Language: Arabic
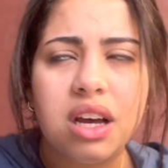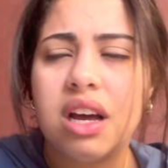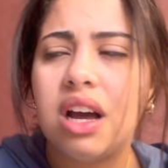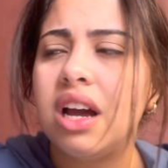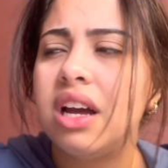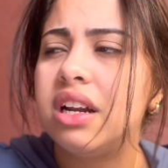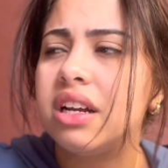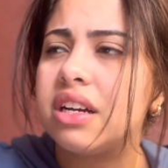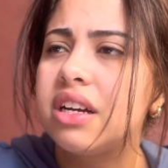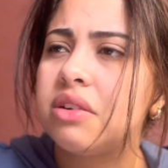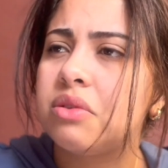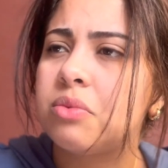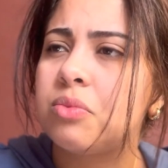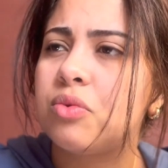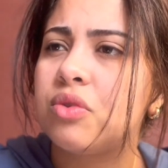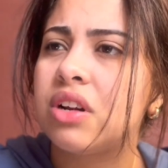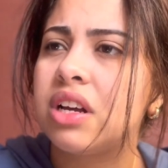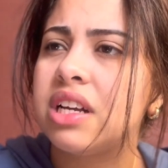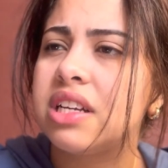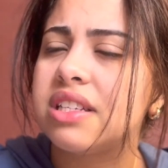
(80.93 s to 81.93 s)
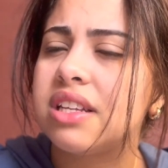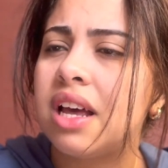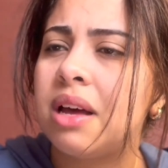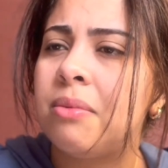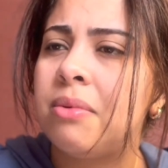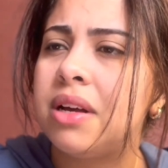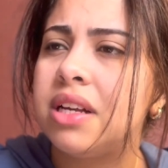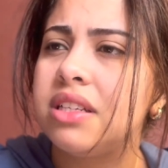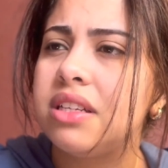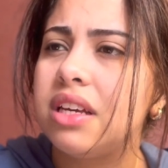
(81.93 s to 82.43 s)
انا كانوا مورايا
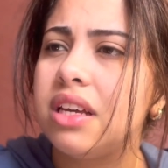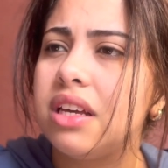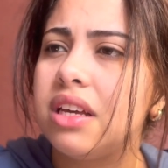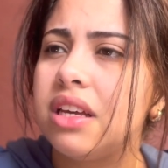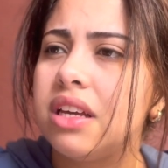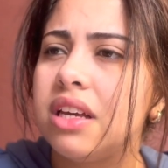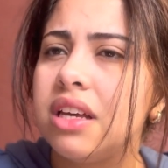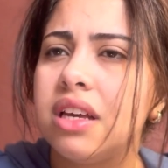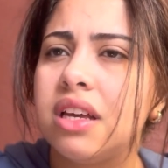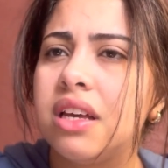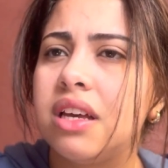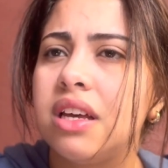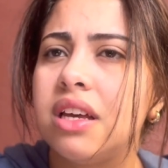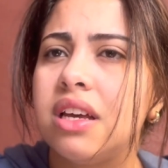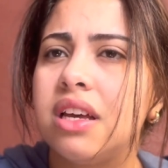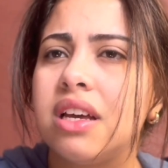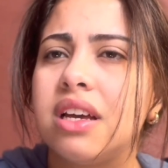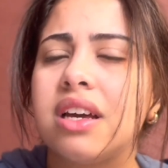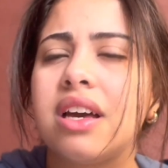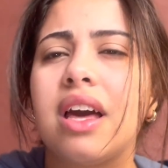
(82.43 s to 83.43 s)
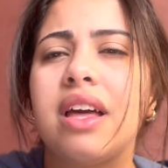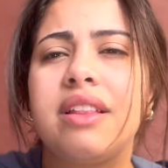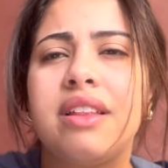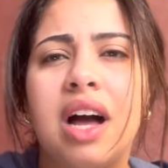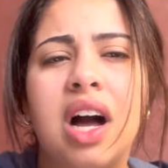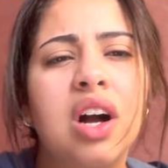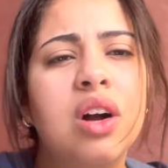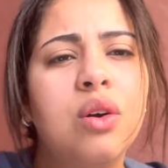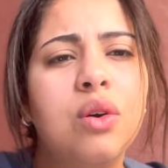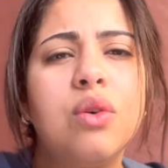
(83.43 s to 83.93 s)
صحباتي
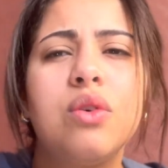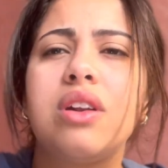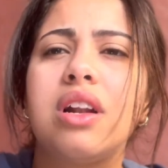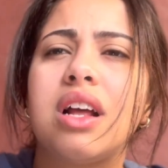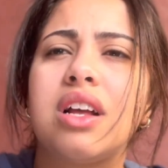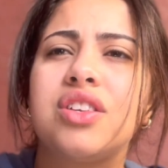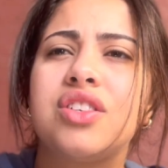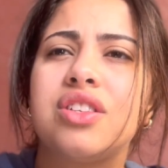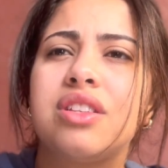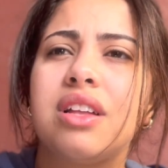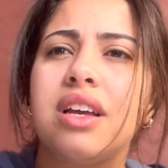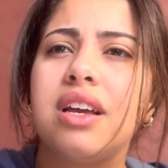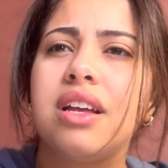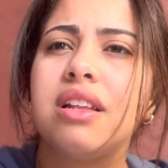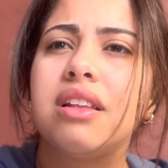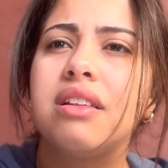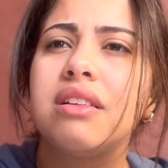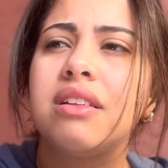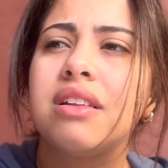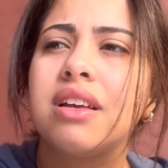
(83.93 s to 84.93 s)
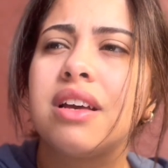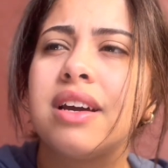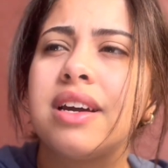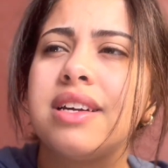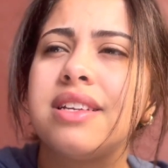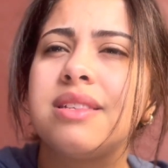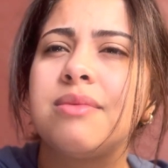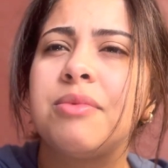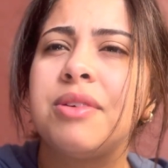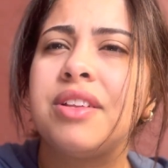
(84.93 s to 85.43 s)
كيضحكوا ناشطين غير
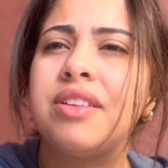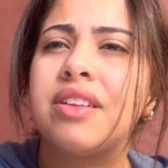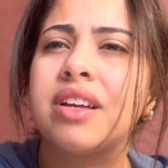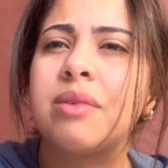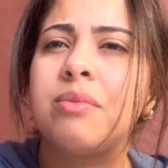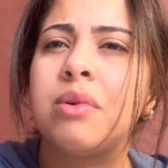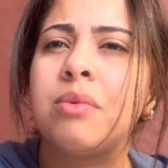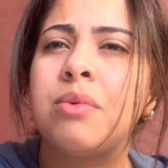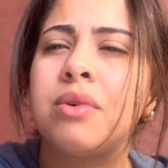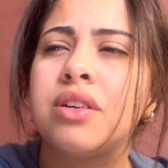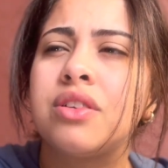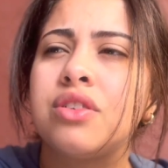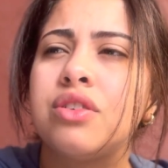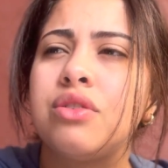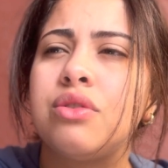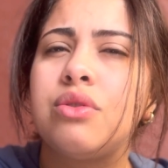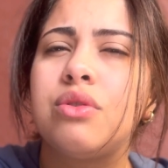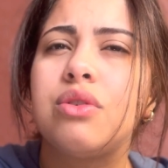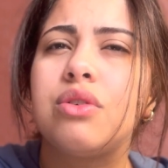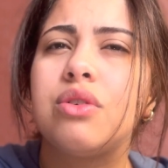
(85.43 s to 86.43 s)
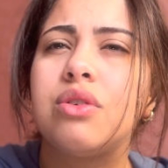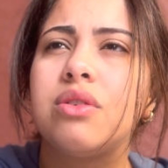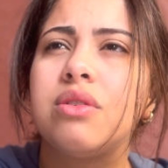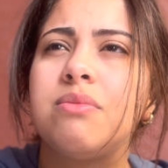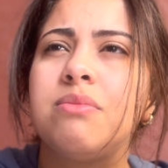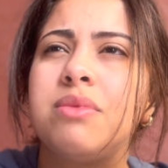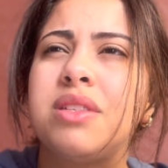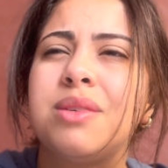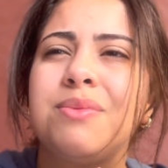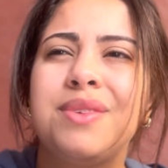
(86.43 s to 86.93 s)
سمعت داك باباك شدوه
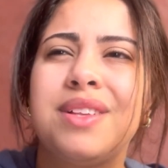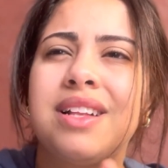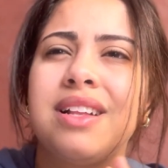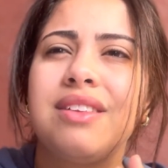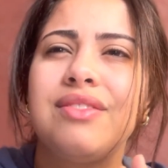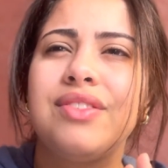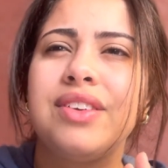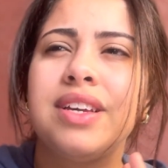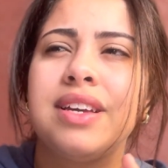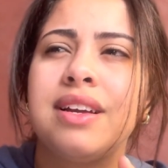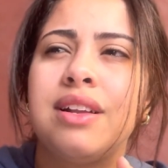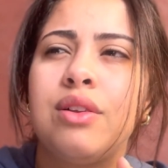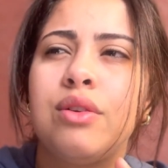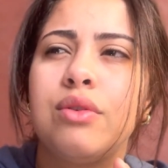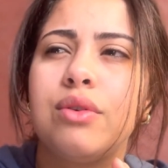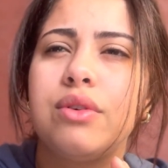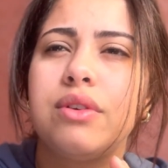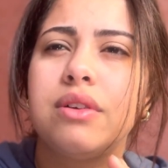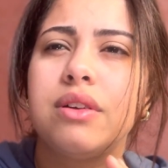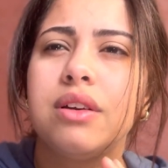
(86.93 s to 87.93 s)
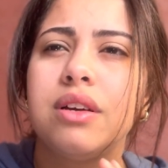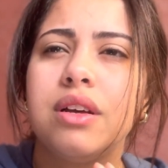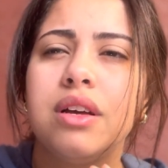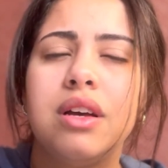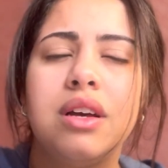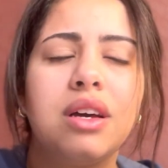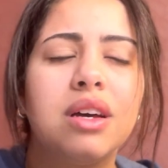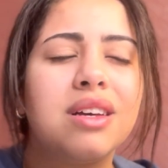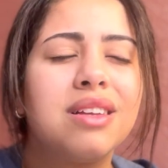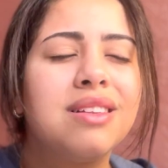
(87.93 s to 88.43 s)
تبدل فيا اللون
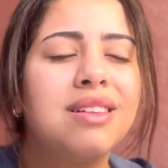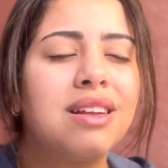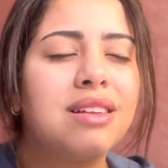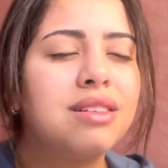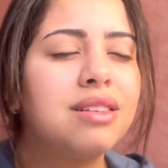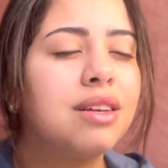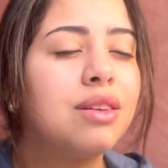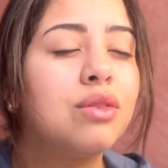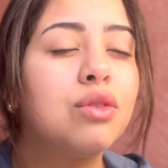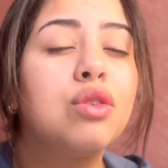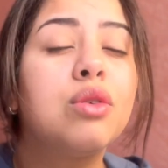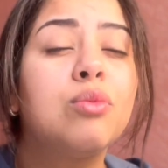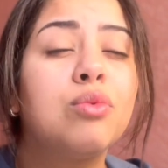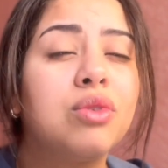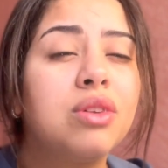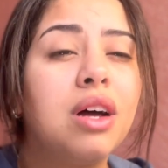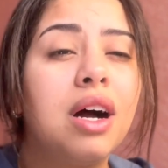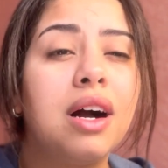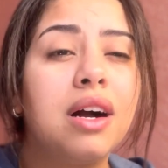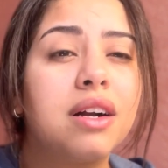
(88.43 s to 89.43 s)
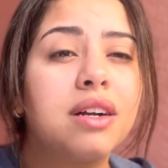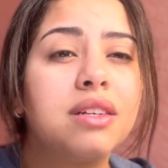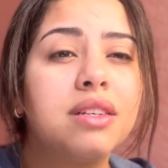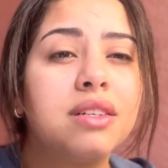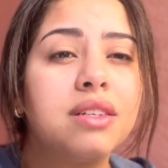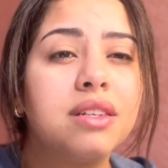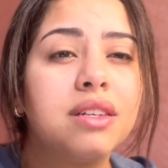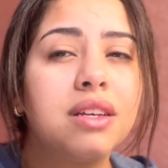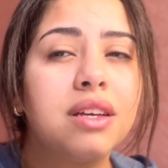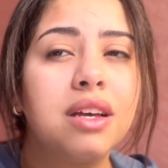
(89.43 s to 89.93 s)
درت عندهم
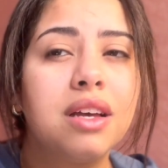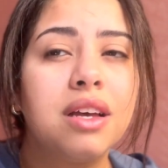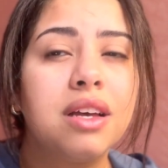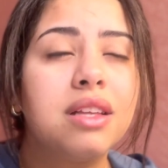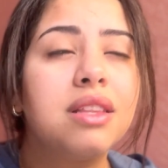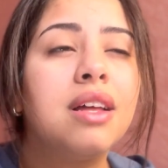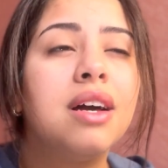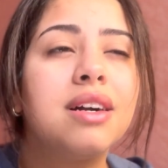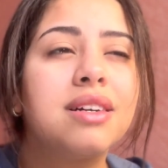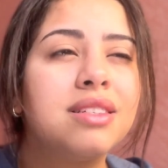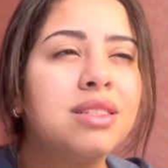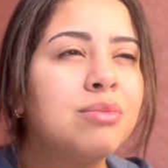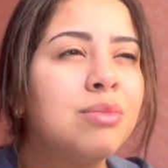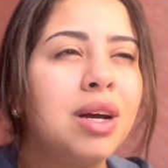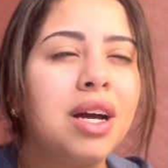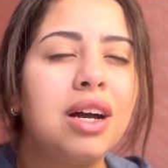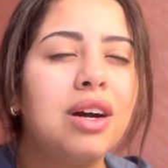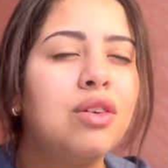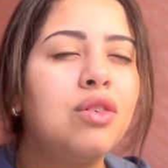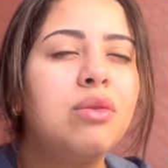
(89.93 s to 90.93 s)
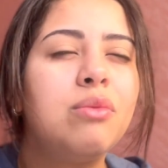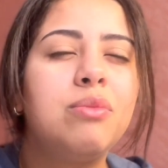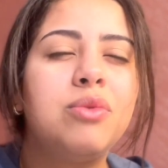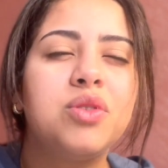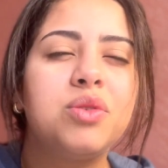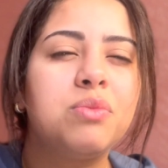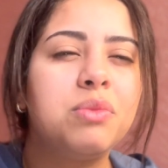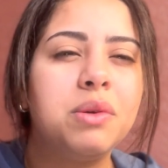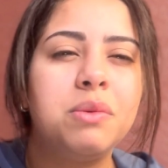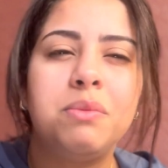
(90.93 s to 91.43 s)
وضحكت ضحكت معاهم
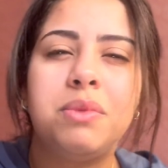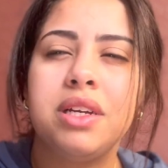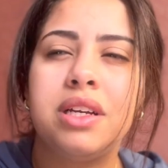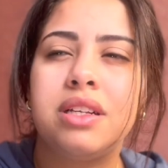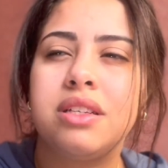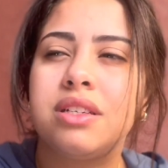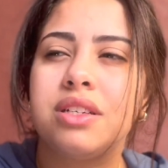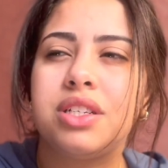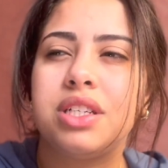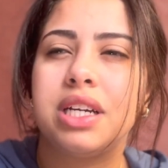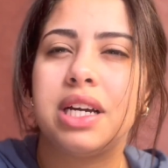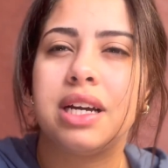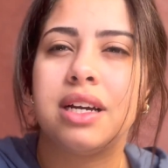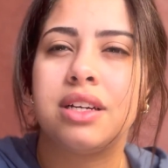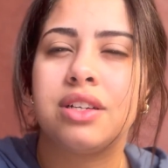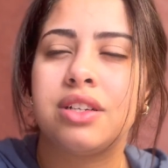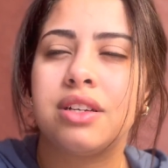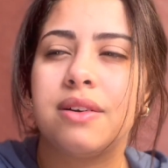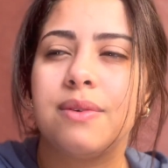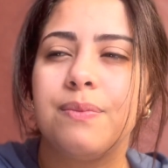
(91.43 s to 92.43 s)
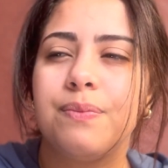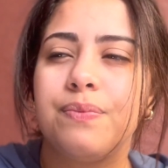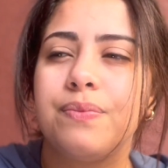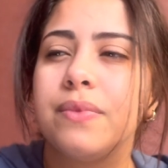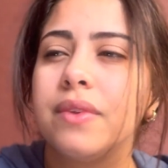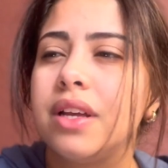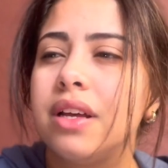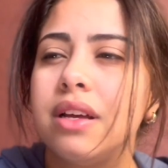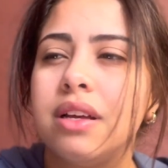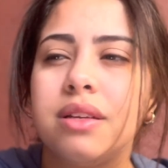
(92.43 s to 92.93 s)
باش ما نبين حتى شي حاجه
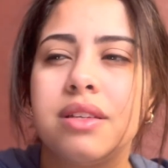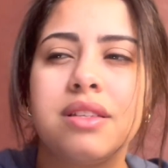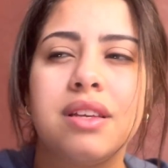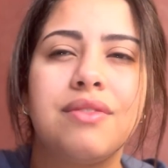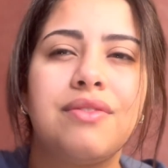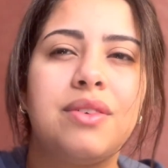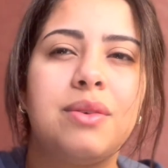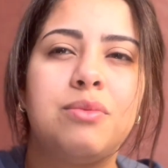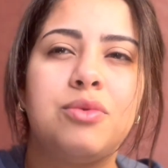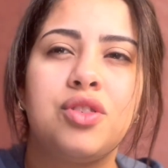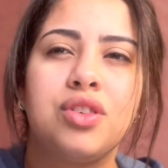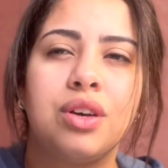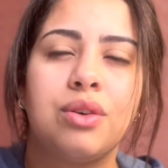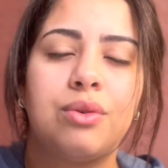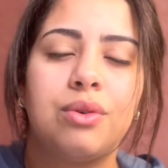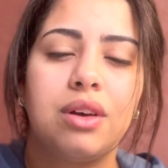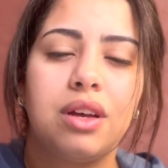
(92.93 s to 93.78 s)
صافي مشى